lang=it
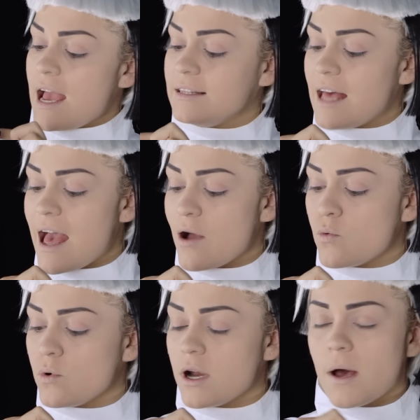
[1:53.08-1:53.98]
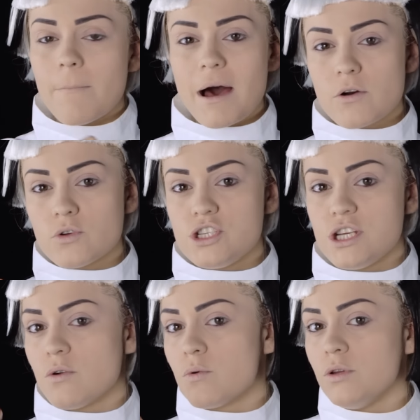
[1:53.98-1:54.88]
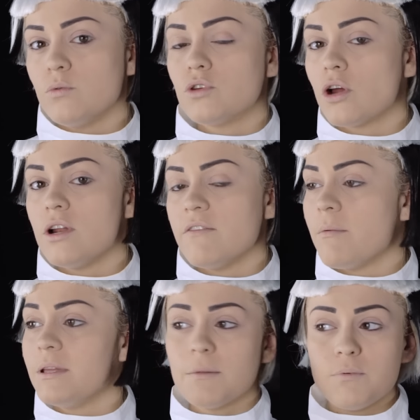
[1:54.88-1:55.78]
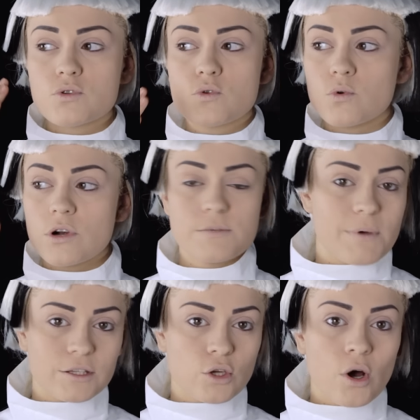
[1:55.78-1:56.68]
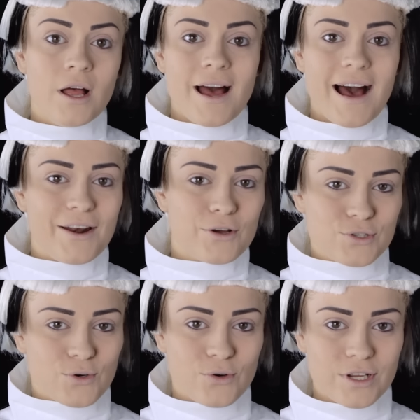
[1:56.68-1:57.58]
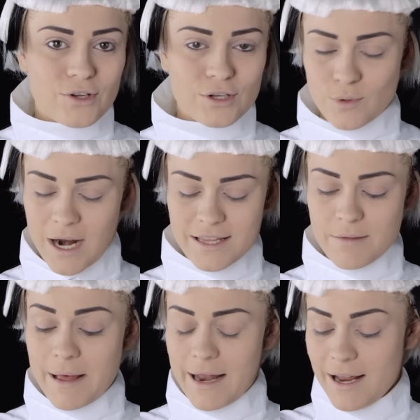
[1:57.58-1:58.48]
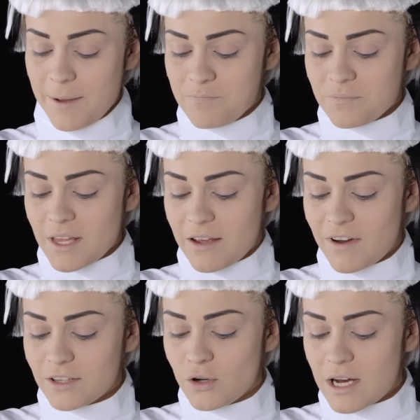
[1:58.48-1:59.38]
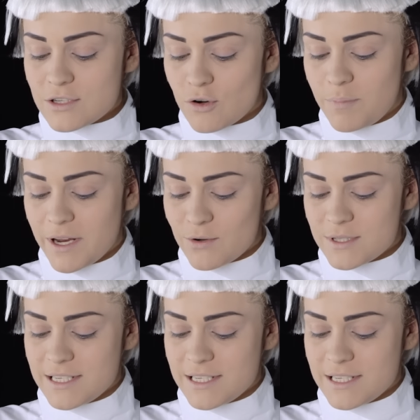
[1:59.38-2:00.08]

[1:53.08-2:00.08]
ed è un marroncino, quindi un tono lievemente più scuro rispetto al nostro colorito naturale di pelle vado a scolpire lo